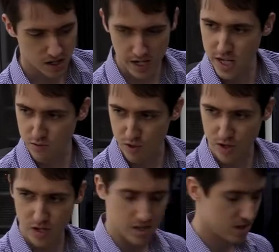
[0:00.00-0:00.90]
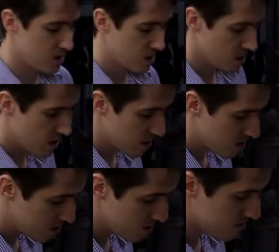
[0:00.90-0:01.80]
УИЯИ, у которых
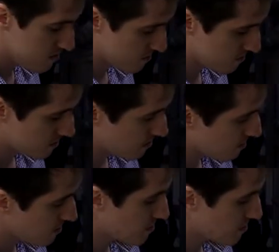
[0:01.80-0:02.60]
есть необходимость в